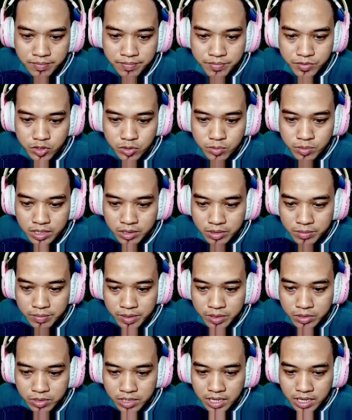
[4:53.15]
coba lewat
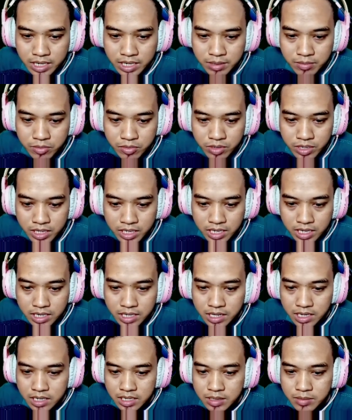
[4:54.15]
pintu lain mungkin ada
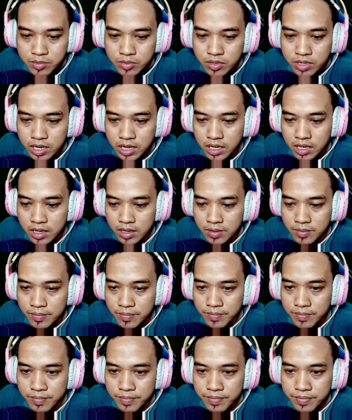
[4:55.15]
yang dibuka
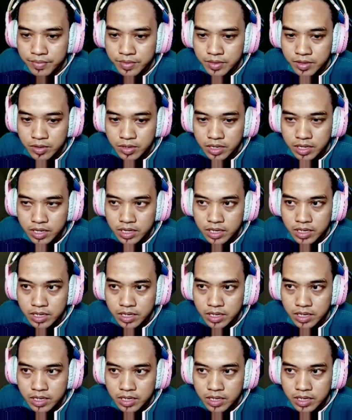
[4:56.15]
oke